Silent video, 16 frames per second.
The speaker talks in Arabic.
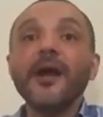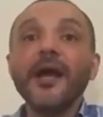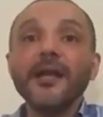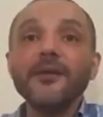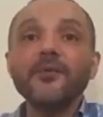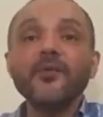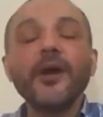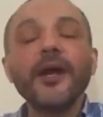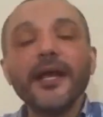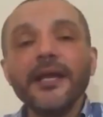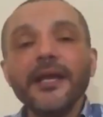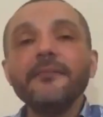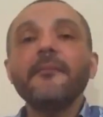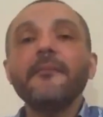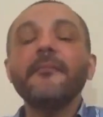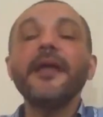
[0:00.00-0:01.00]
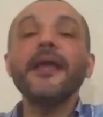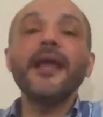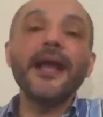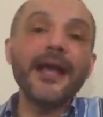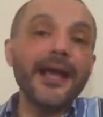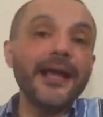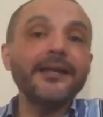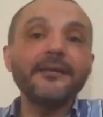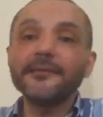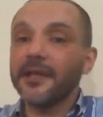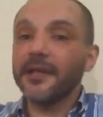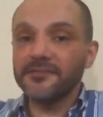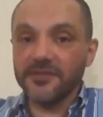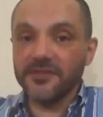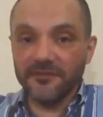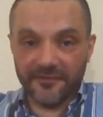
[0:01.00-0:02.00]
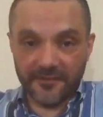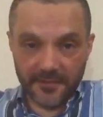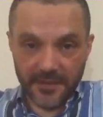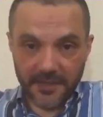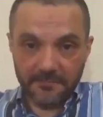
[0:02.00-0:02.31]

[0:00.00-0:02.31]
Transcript: اقل وغالبا ما هي اقل من 50%